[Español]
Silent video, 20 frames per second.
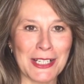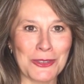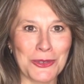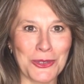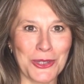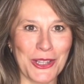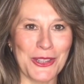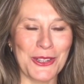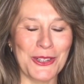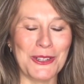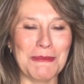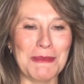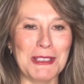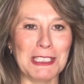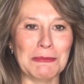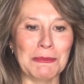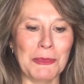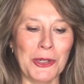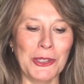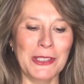ocurrido lo
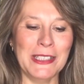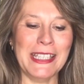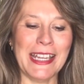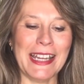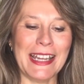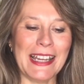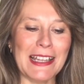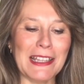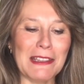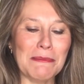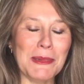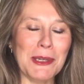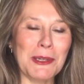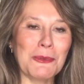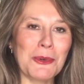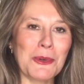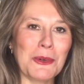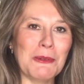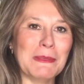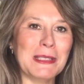mismo, dejadme
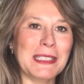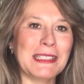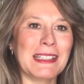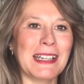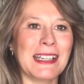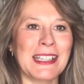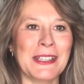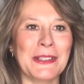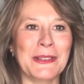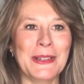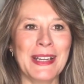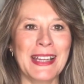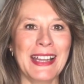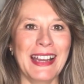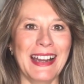un comentario